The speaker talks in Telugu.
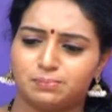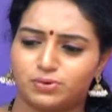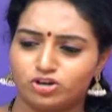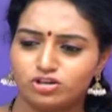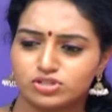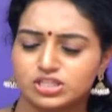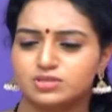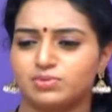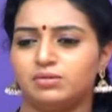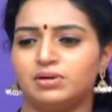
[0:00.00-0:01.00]

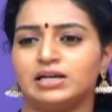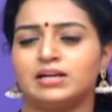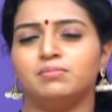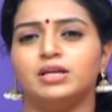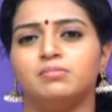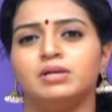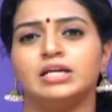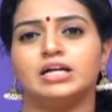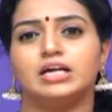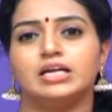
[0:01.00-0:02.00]
ప్రొడ్యూసర్స్ మెల్లమెల్లగా
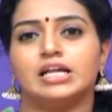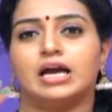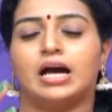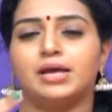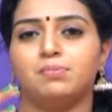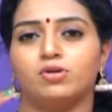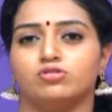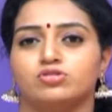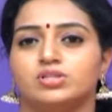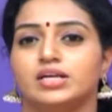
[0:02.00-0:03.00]
మెల్లమెల్లగా ఇట్లా
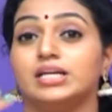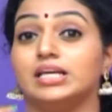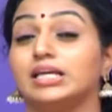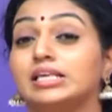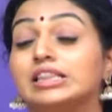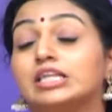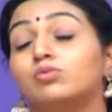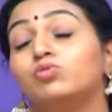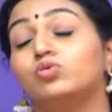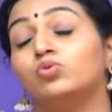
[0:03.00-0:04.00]
హైప్లోకి వస్తుంటాయి అంటే
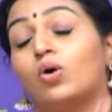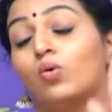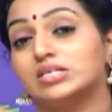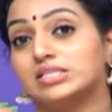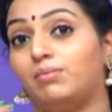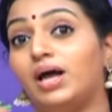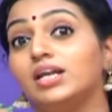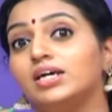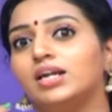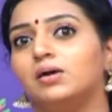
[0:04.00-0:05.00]
ఇంతకుముందు ఒక
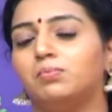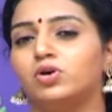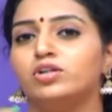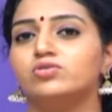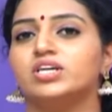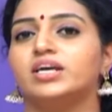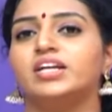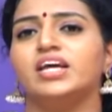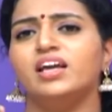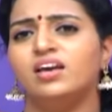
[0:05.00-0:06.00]
జమానాల ప్రొడ్యూసర్
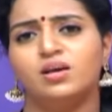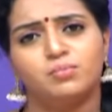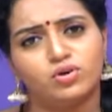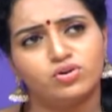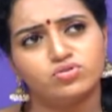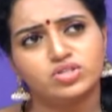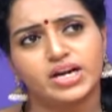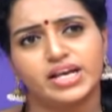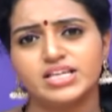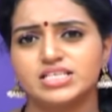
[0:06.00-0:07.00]
అంటే ప్రొడ్యూసర్
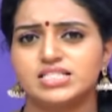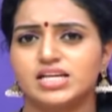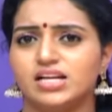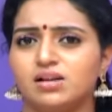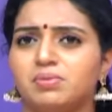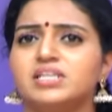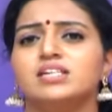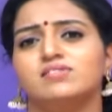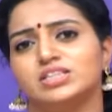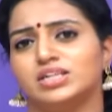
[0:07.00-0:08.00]
ఏం చేస్తాడైనా
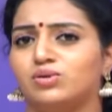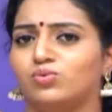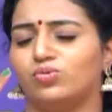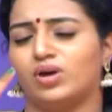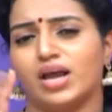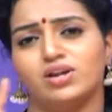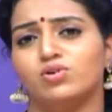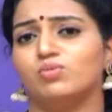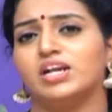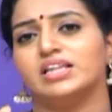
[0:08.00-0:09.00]
పైసలు పెడతాడేమో ఆయన
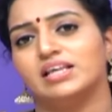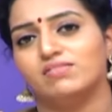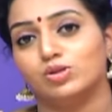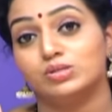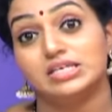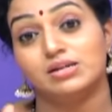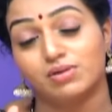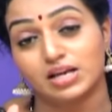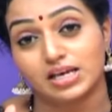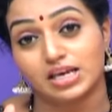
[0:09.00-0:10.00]
ఎవరో మనకు తెలియదు
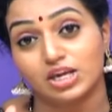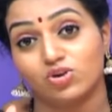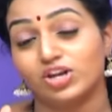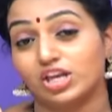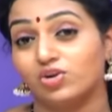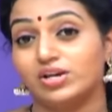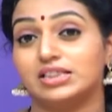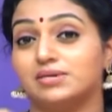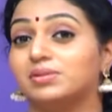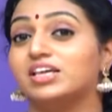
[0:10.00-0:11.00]
సినిమాల హీరో
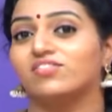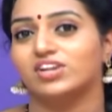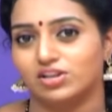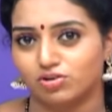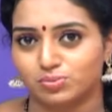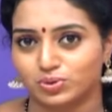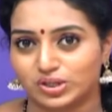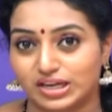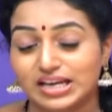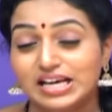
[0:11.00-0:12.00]
హీరోయిన్ తప్పితే ఎవరు
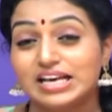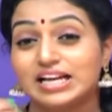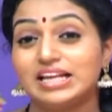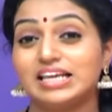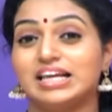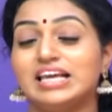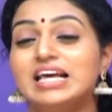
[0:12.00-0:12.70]
తెలియకపోతుండే కానీ